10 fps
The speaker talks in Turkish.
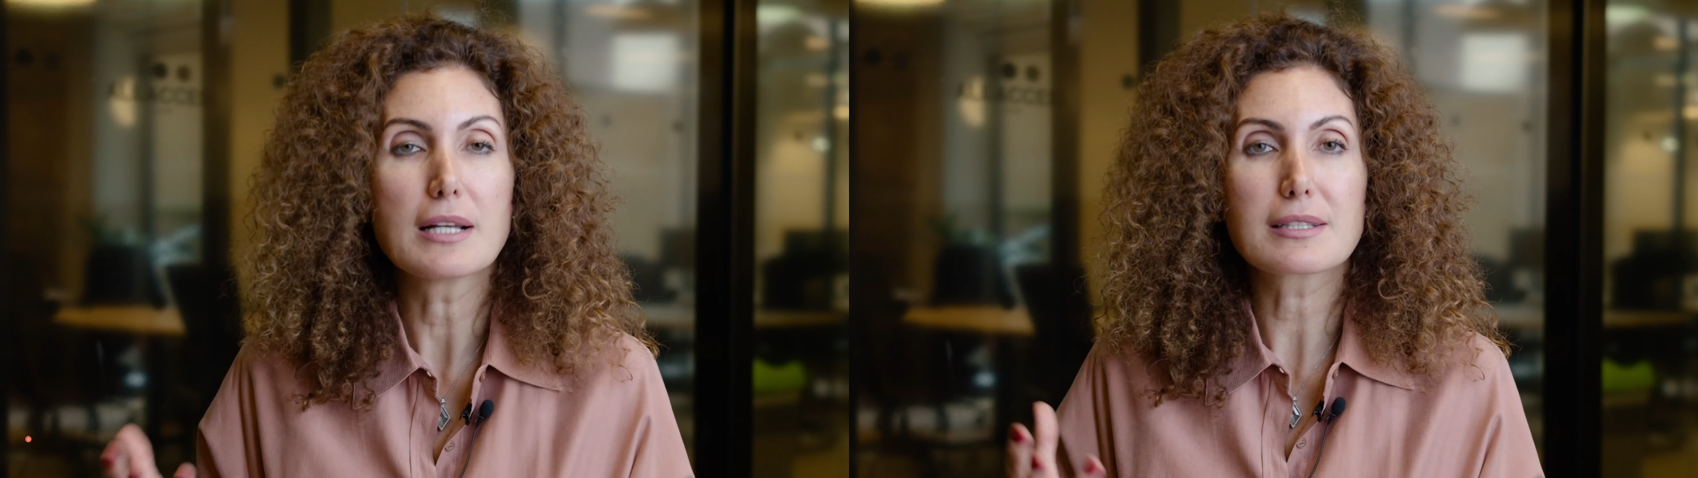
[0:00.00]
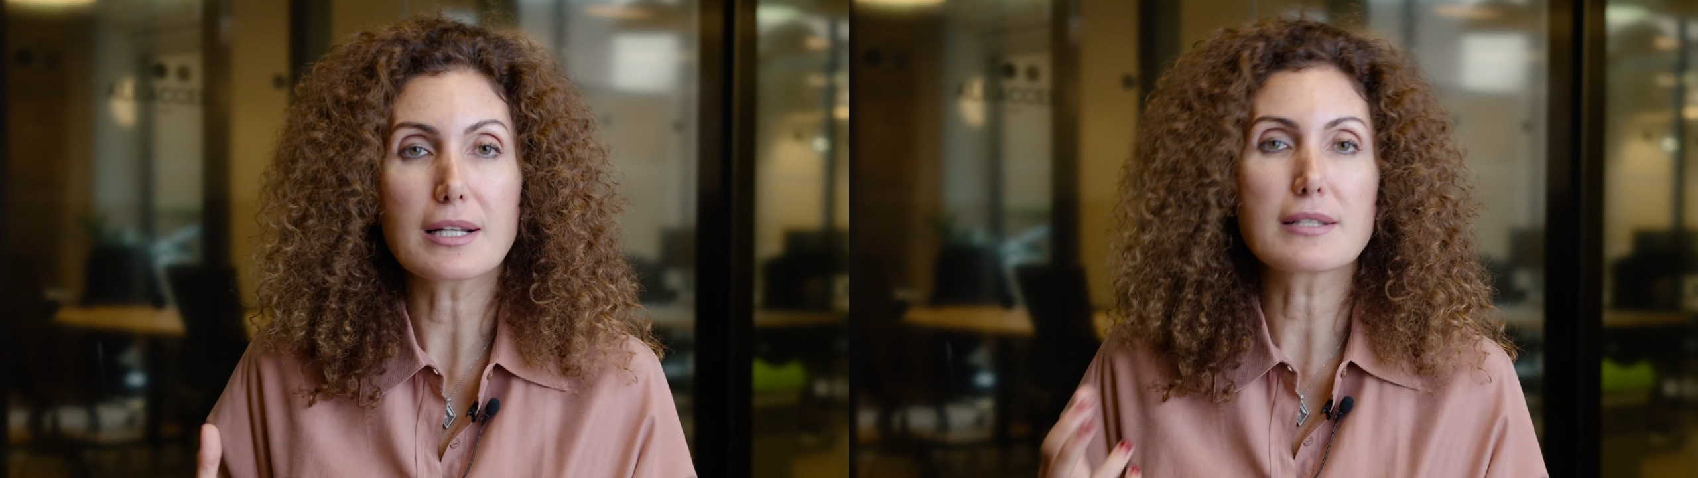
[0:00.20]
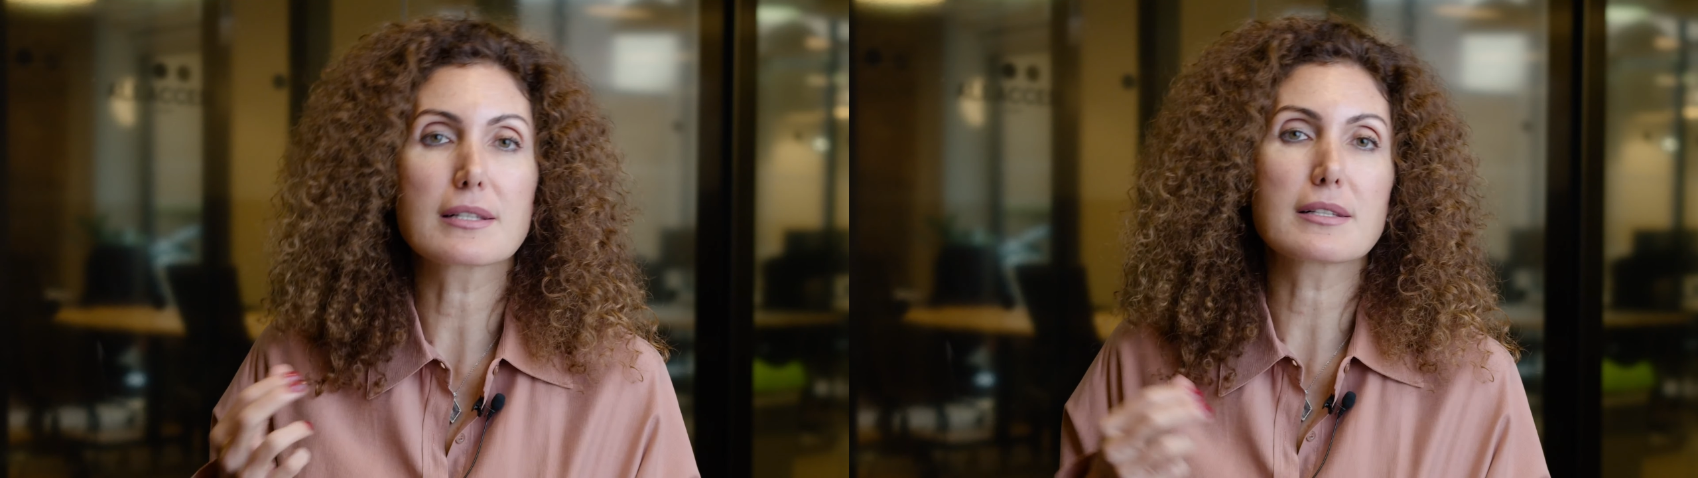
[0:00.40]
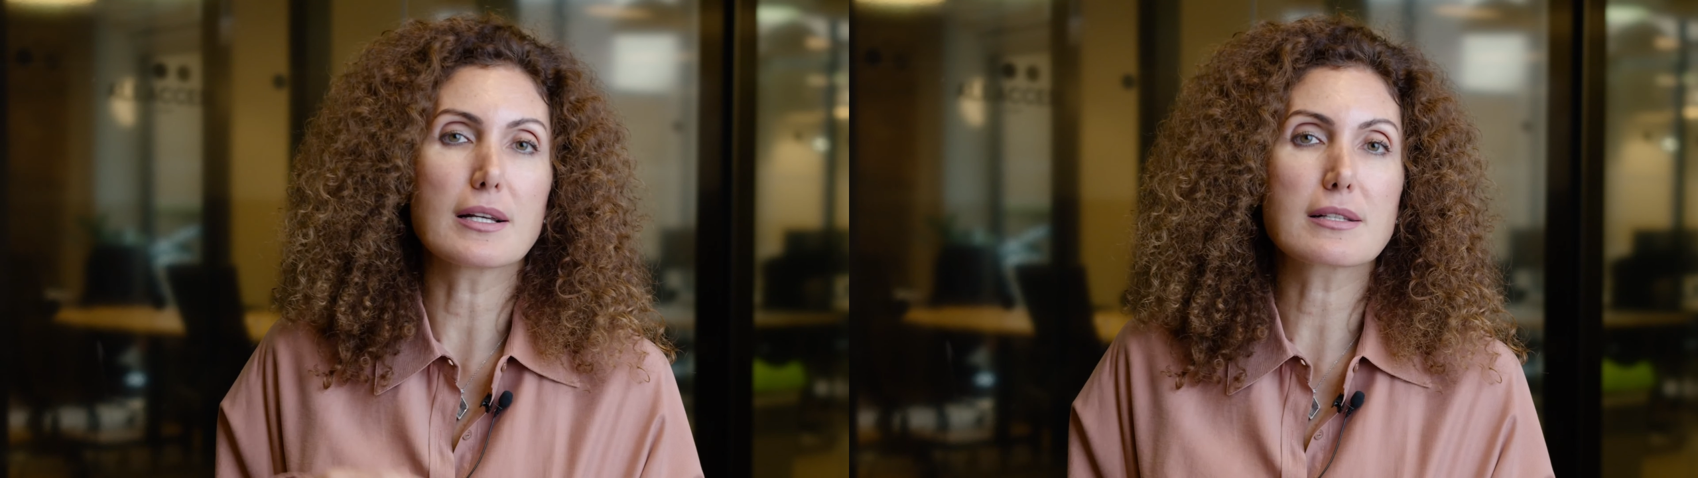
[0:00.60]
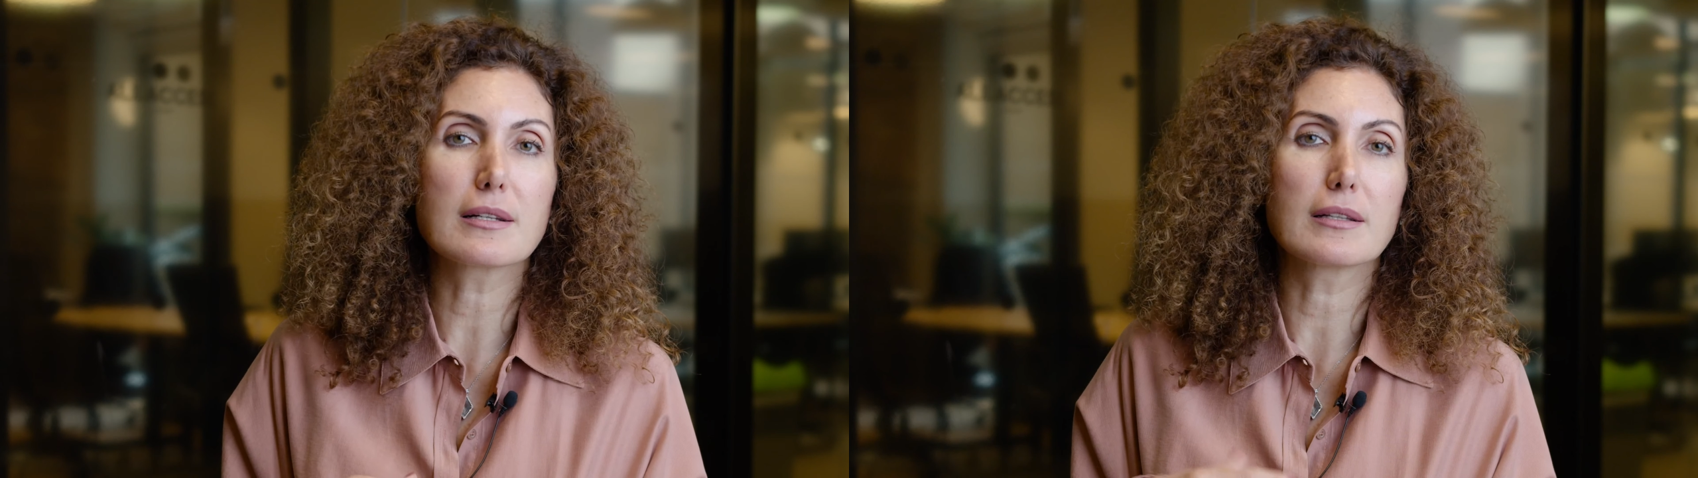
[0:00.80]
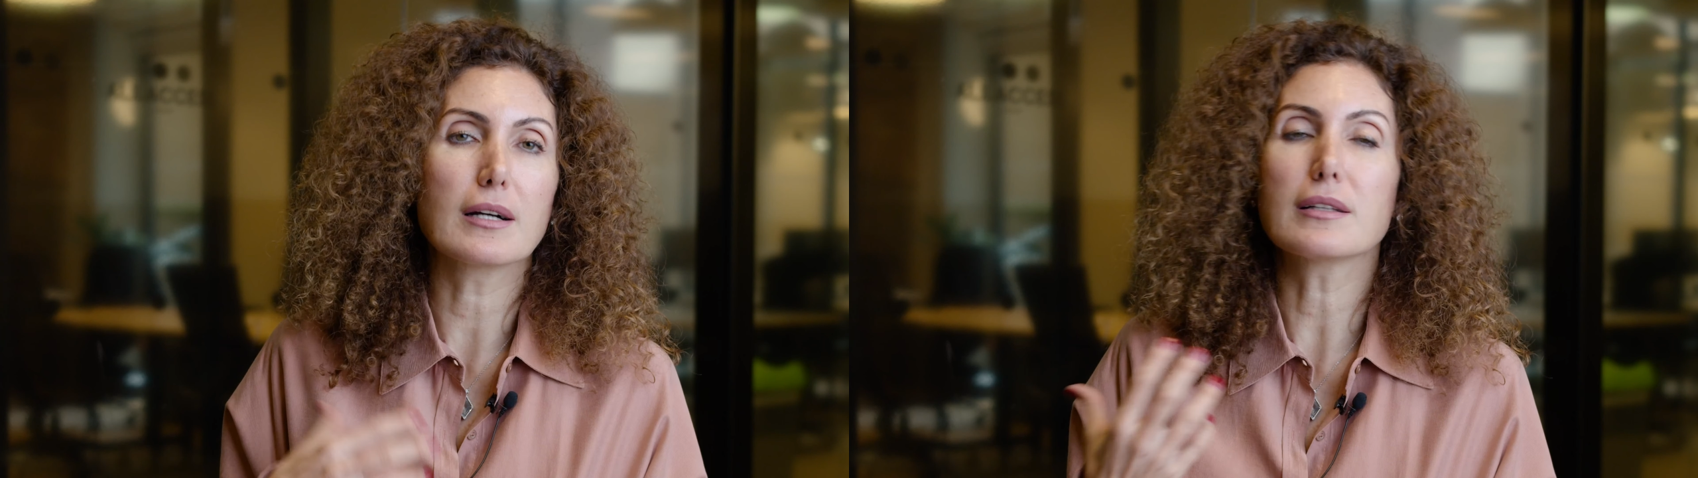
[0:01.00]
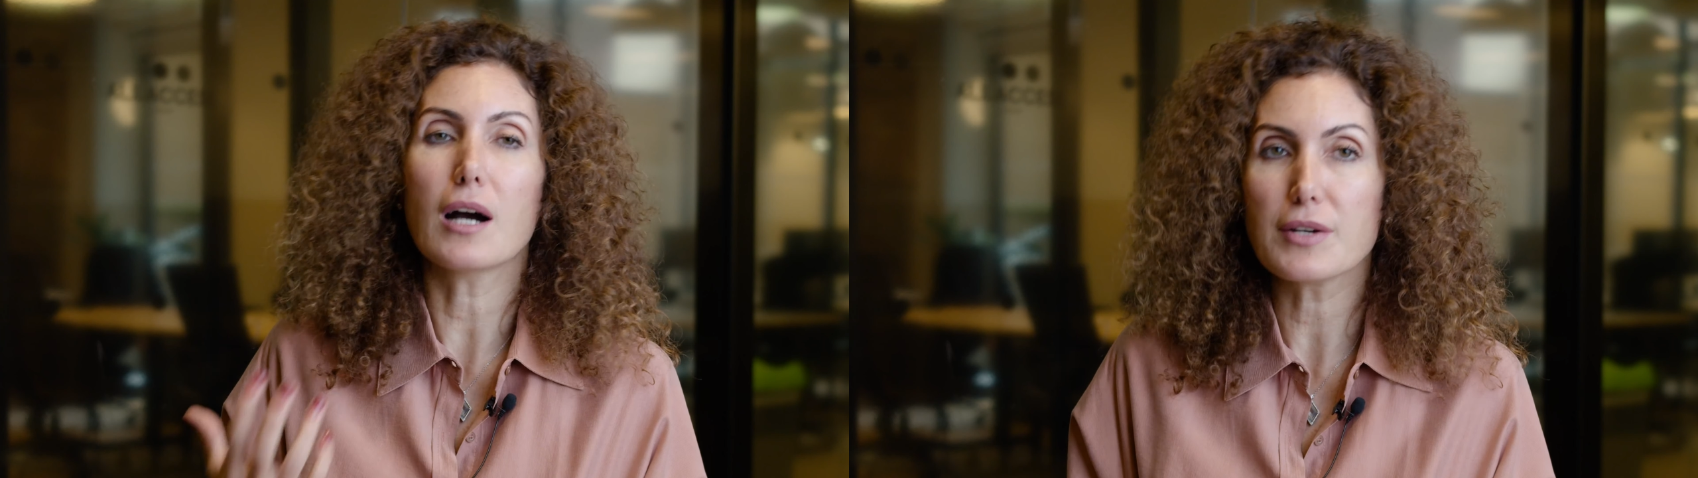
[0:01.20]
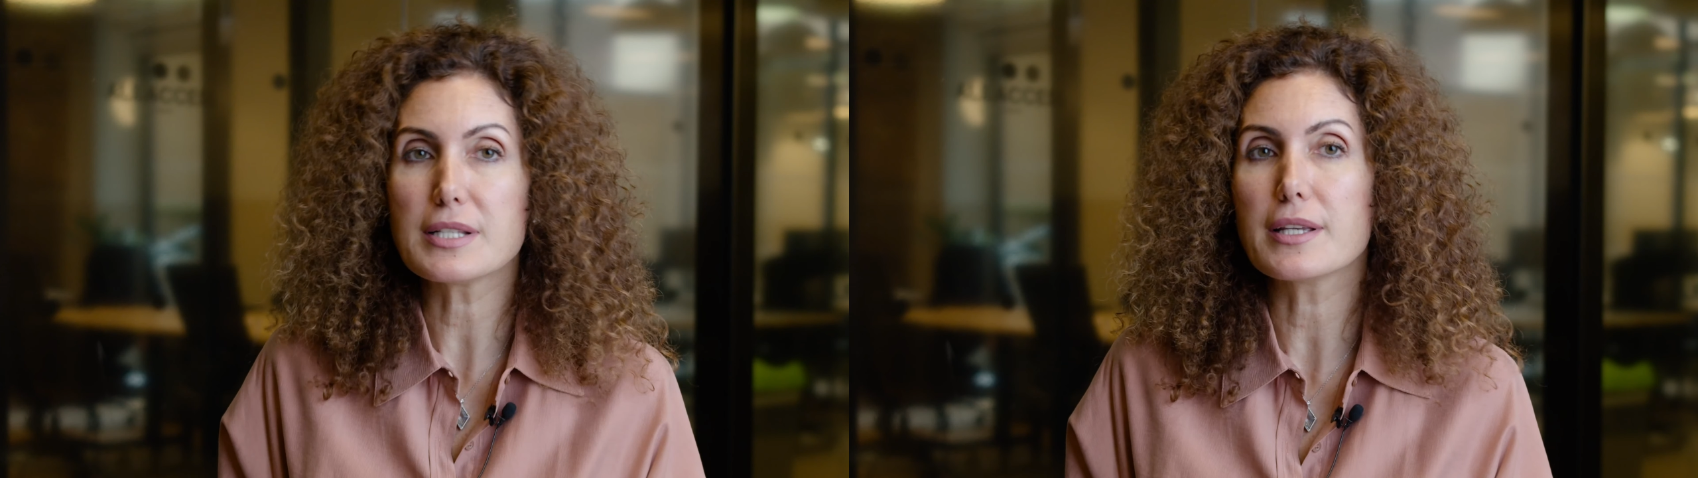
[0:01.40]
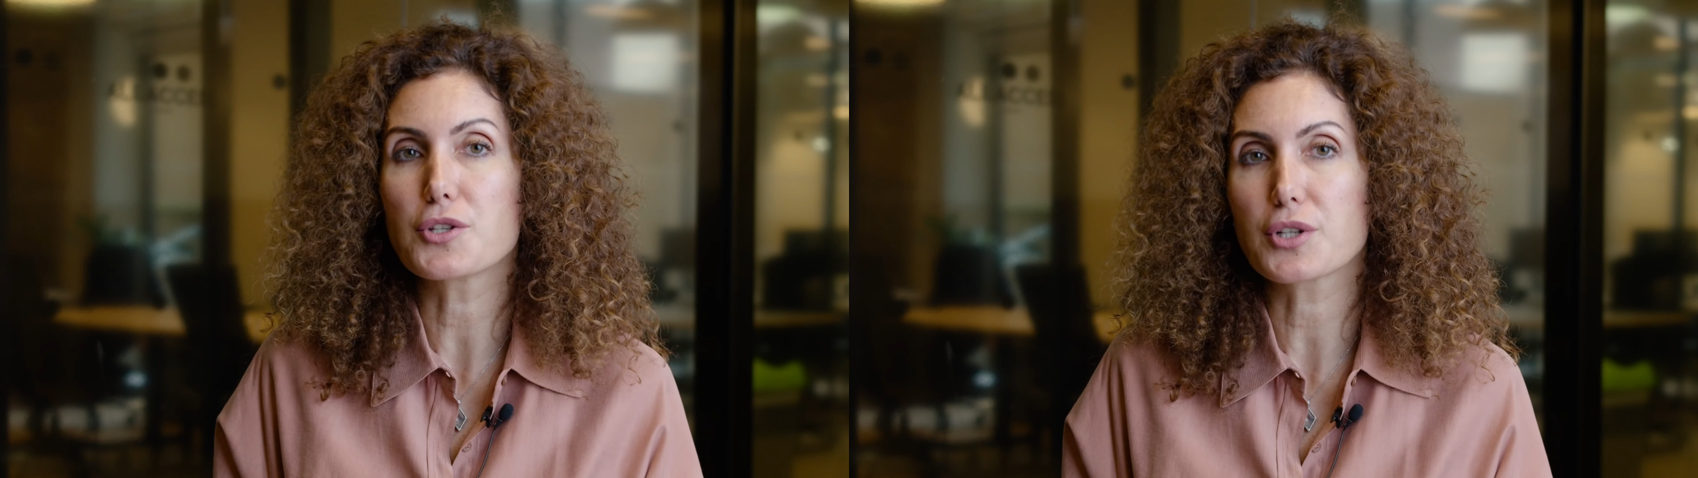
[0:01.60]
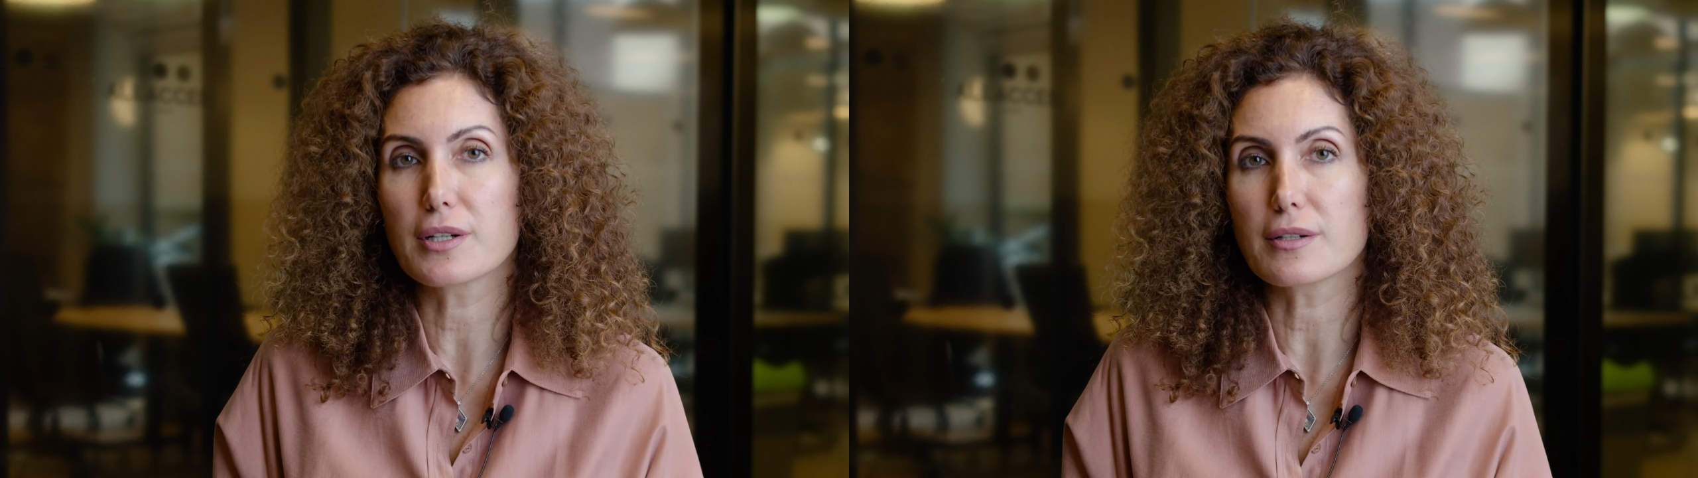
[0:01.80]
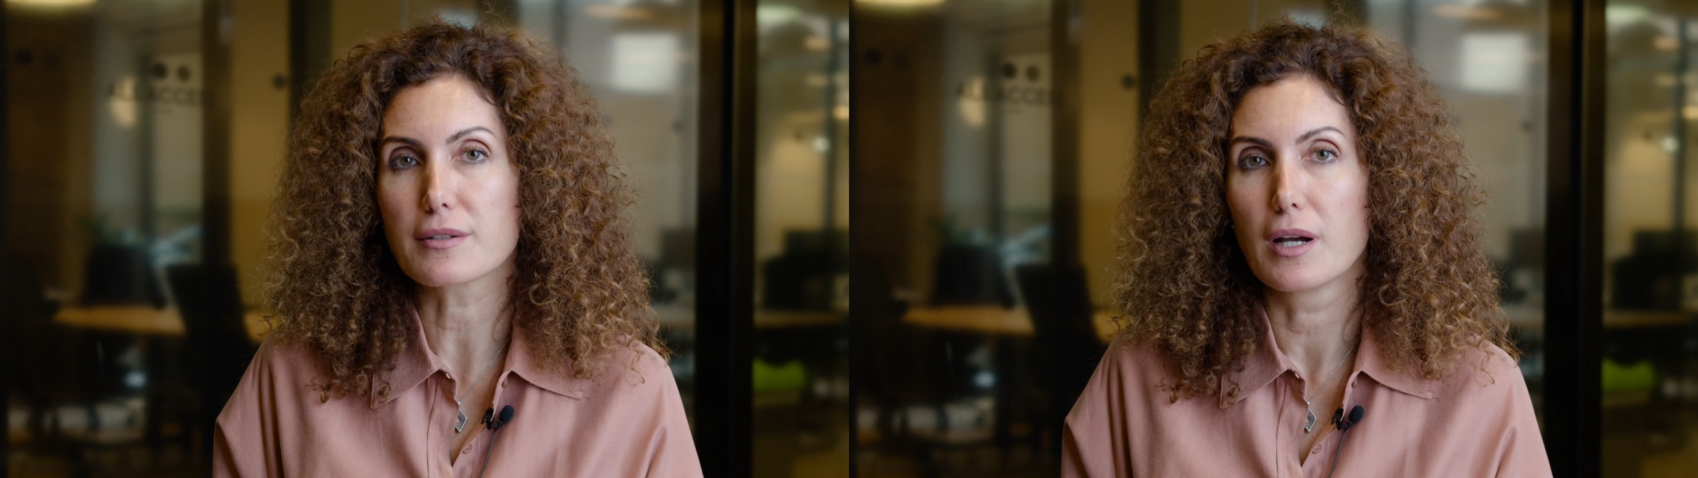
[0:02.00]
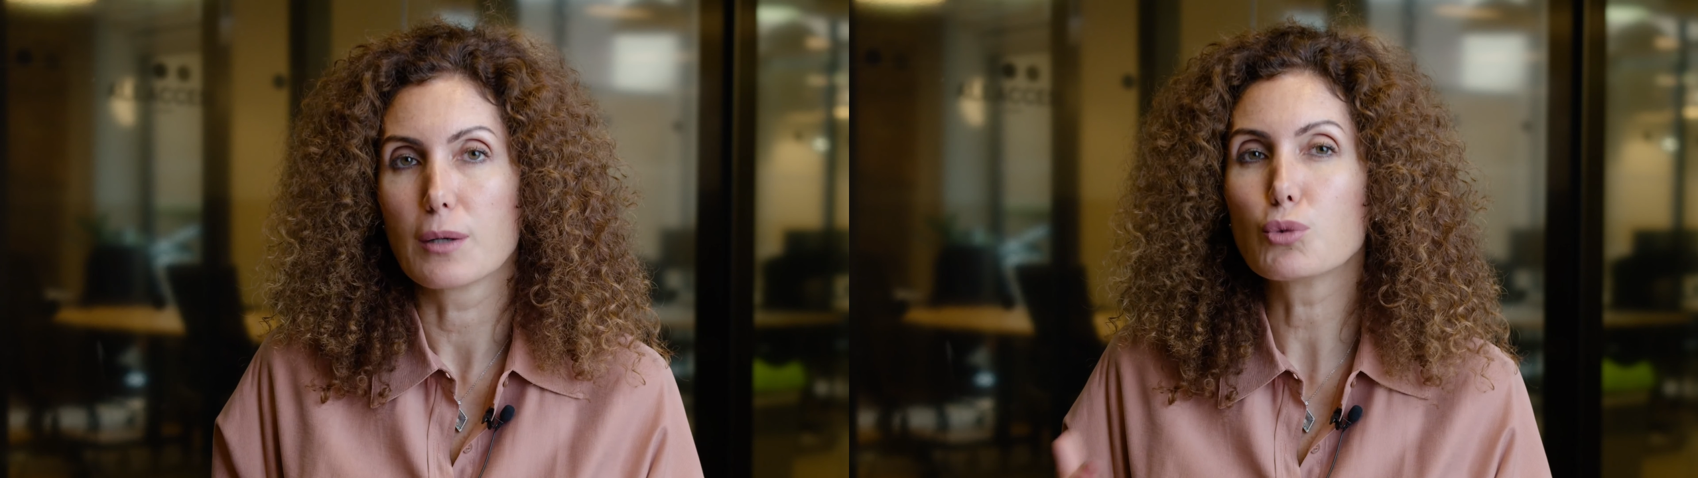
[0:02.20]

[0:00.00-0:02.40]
sayısız hastalığa davetiye çıkarır.